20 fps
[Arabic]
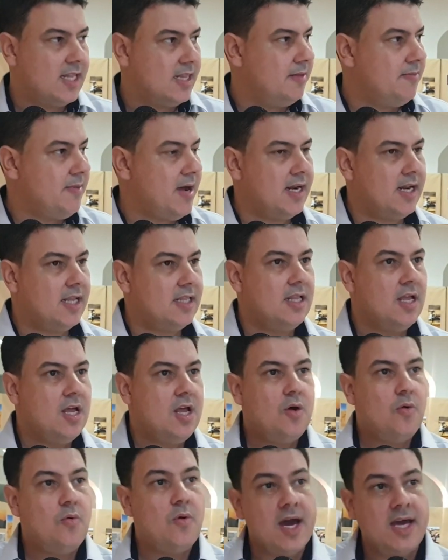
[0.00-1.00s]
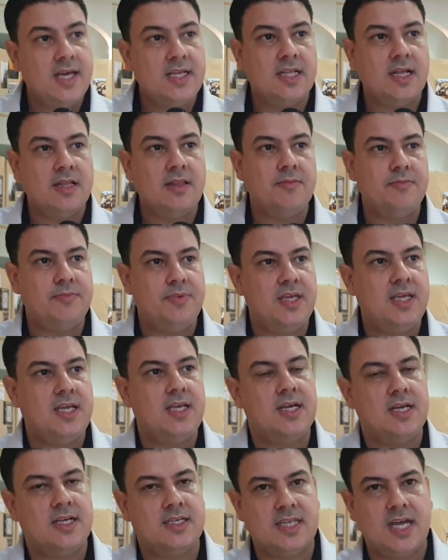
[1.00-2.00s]
آه، هذا المعرض وايضا
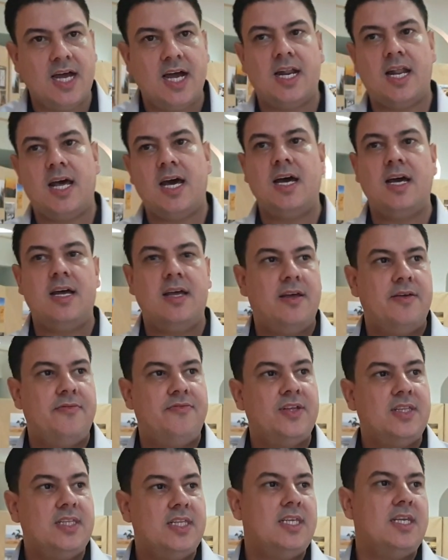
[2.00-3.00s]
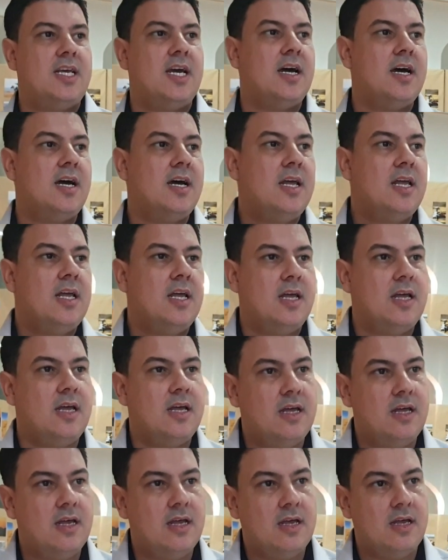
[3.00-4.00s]
بسهره آه، فنيه
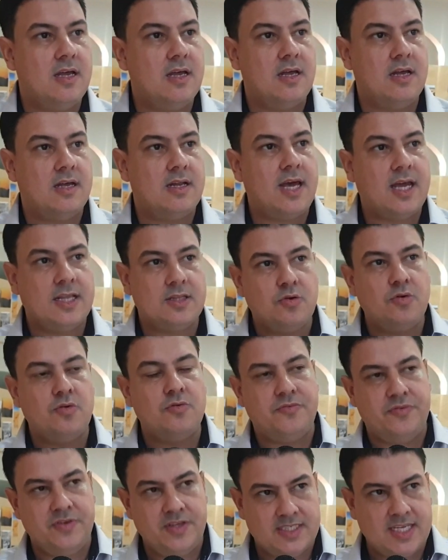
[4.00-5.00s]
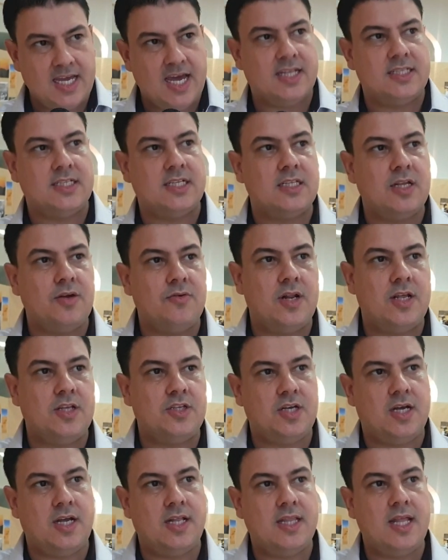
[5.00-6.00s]
راح تكون في ساحه الثوره
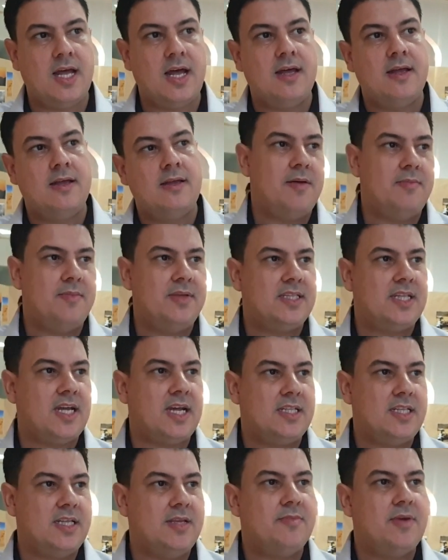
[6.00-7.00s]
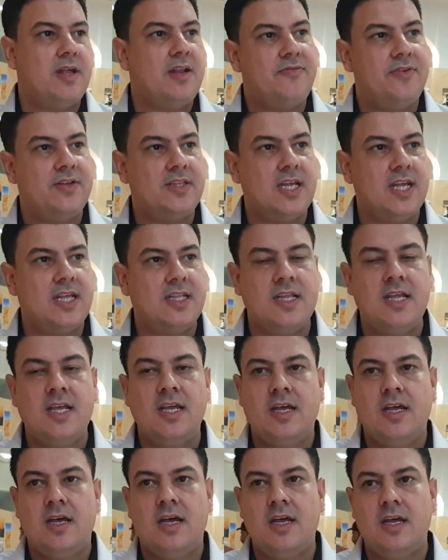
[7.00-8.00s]
ان شاء الله من تقديم الفنان
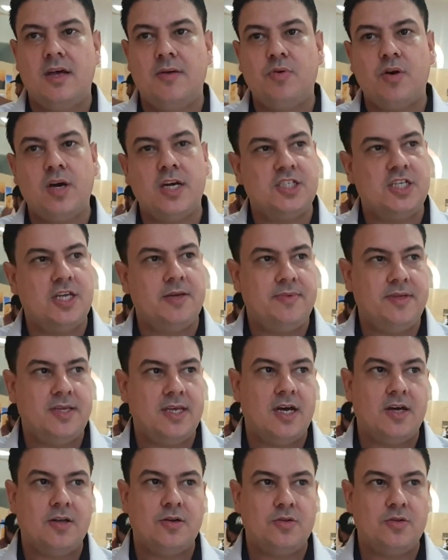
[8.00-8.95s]
بقشبيه